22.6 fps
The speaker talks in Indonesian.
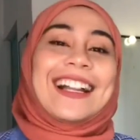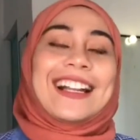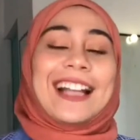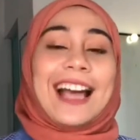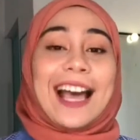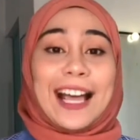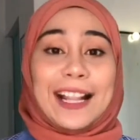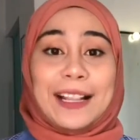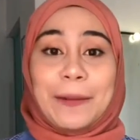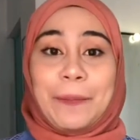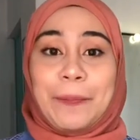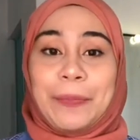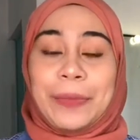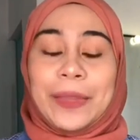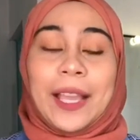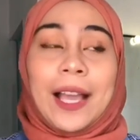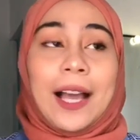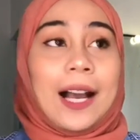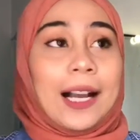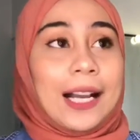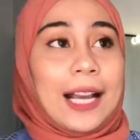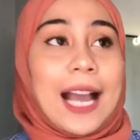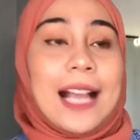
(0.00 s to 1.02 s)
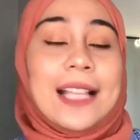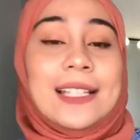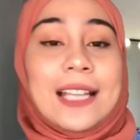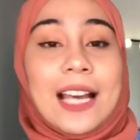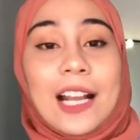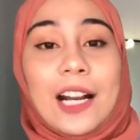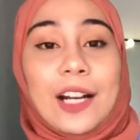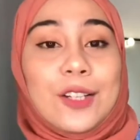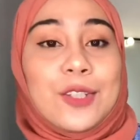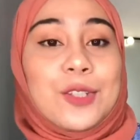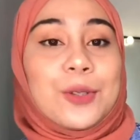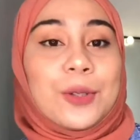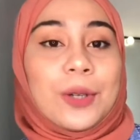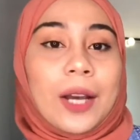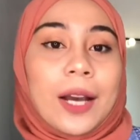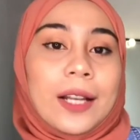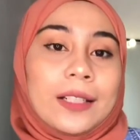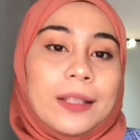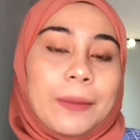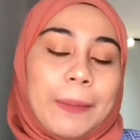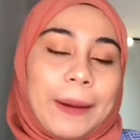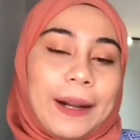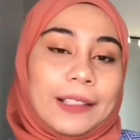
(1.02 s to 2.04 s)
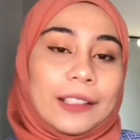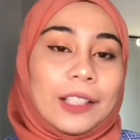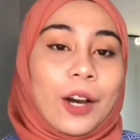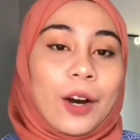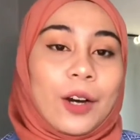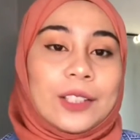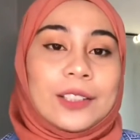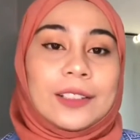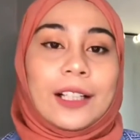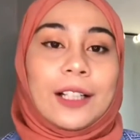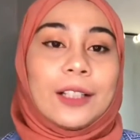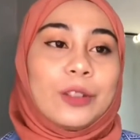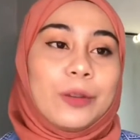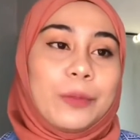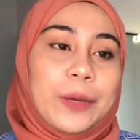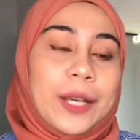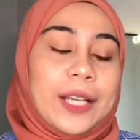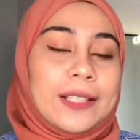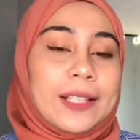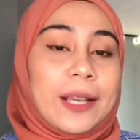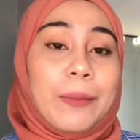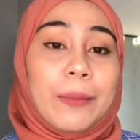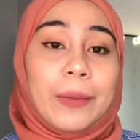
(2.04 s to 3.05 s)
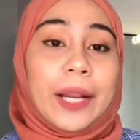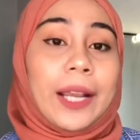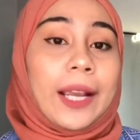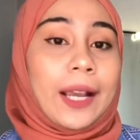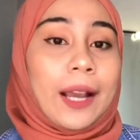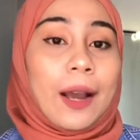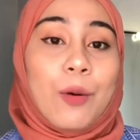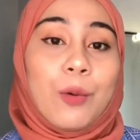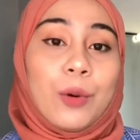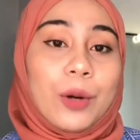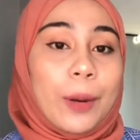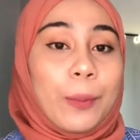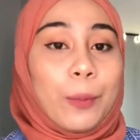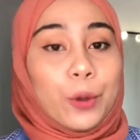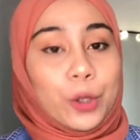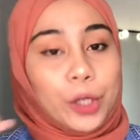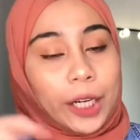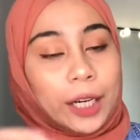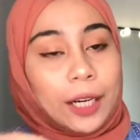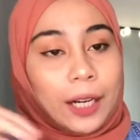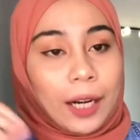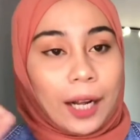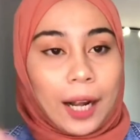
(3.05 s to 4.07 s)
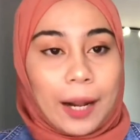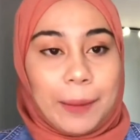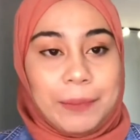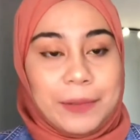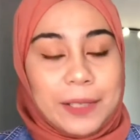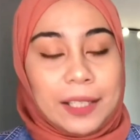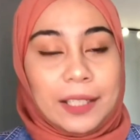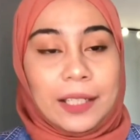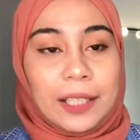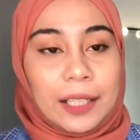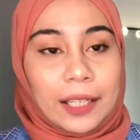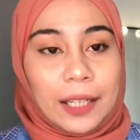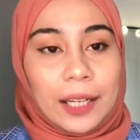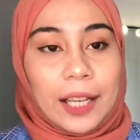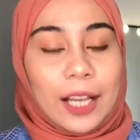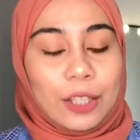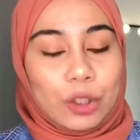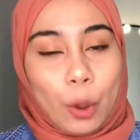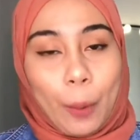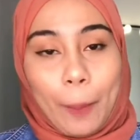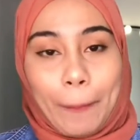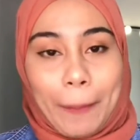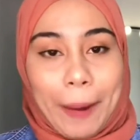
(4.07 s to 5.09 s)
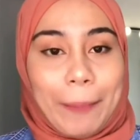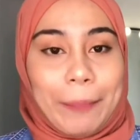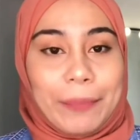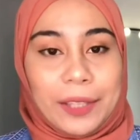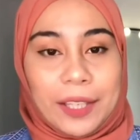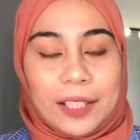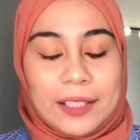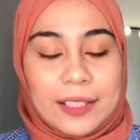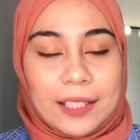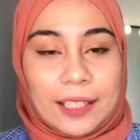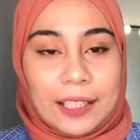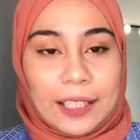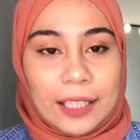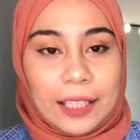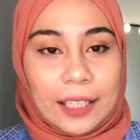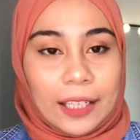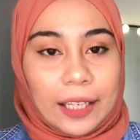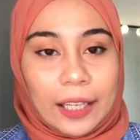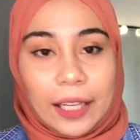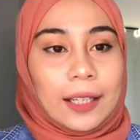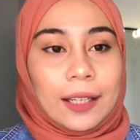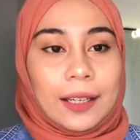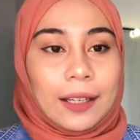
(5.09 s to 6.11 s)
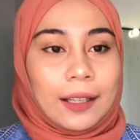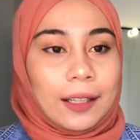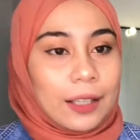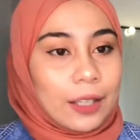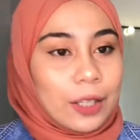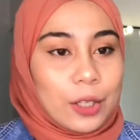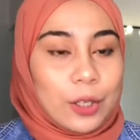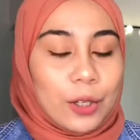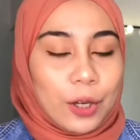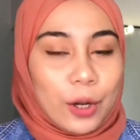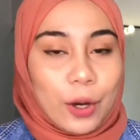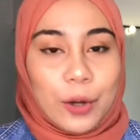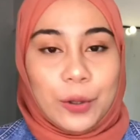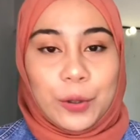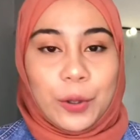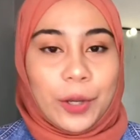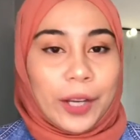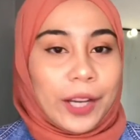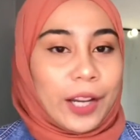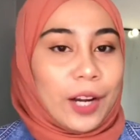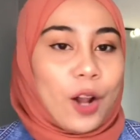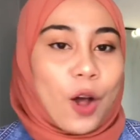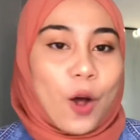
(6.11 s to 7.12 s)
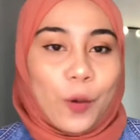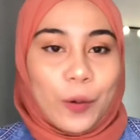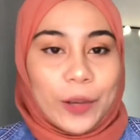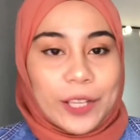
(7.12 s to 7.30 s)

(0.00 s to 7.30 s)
Dan nggak jarang juga di party hostel tuh biasanya mereka udah punya club sendiri atau pubnya sendiri you know, you can always